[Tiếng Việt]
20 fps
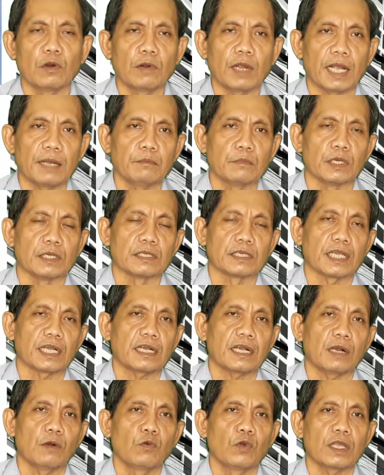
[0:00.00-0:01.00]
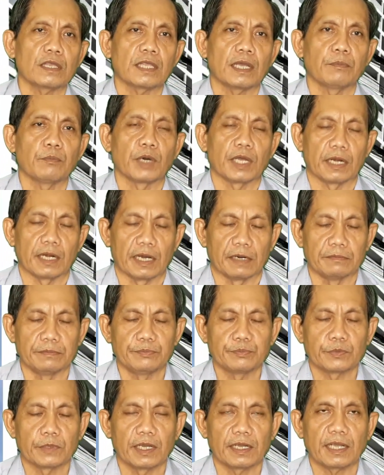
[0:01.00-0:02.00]
cố gắng mình sẽ không quyết tâm hành động
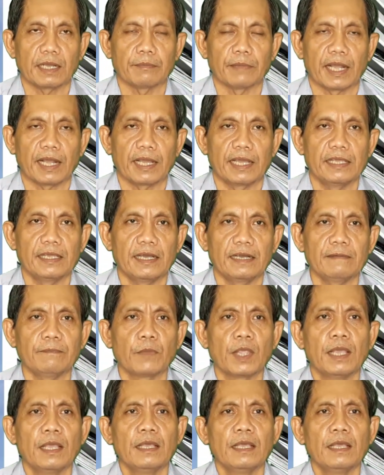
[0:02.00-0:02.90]
đó các bạn hãy nhớ